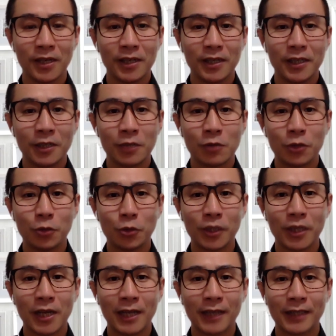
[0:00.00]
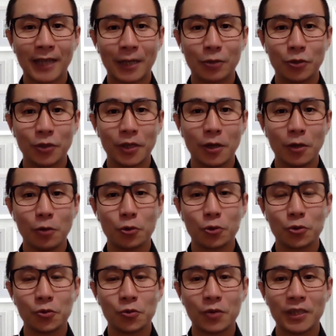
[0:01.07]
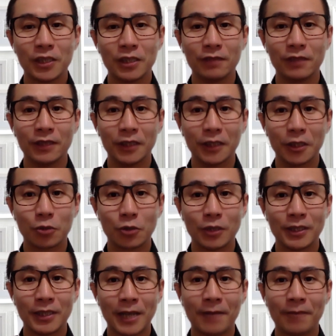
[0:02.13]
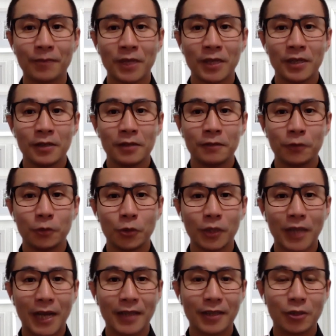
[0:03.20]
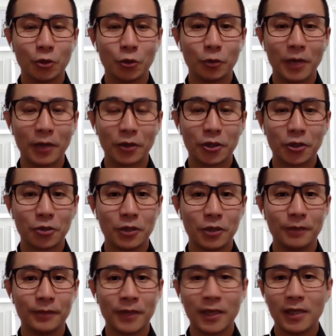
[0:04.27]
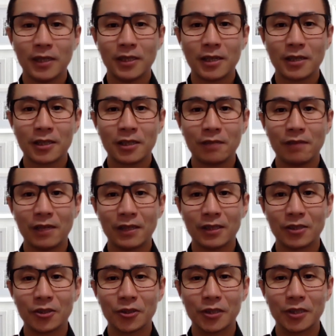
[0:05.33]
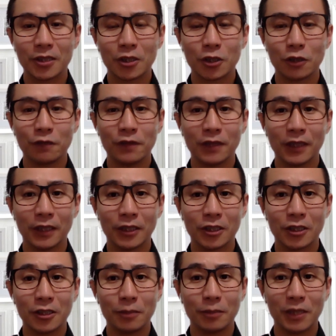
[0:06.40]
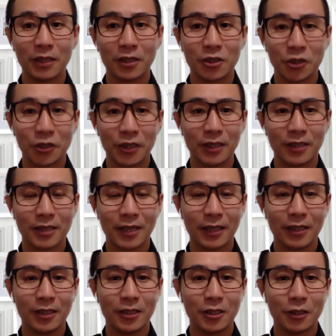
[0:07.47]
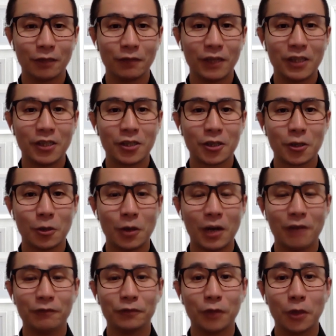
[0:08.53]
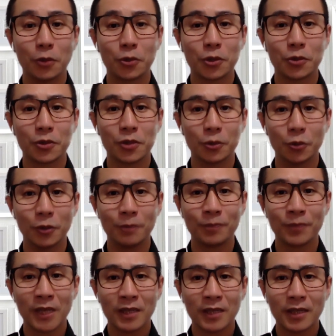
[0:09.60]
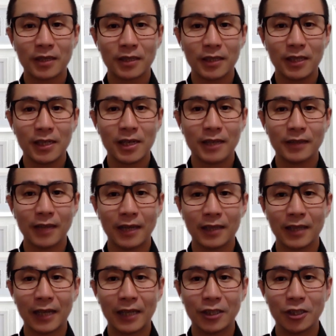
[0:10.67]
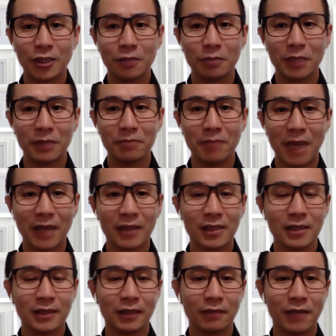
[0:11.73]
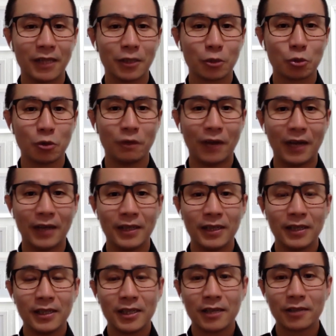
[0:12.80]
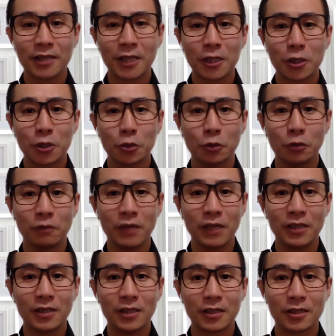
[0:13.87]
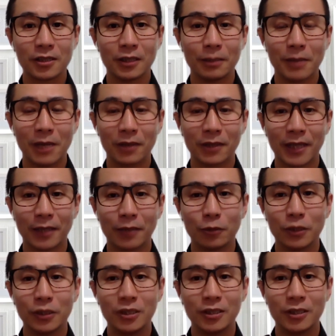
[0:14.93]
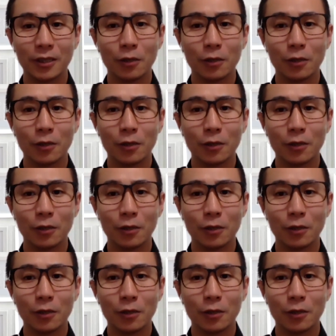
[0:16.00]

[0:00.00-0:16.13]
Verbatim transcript: 英国诺丁汉大学欧洲关系问题专家富罗达就表示说：“相信王毅此行是奉了习近平的旨意，在疫情危机之后安抚欧洲各国，但是依然难改习近平蛮横的外交做法。相信这种威胁式的表态会激起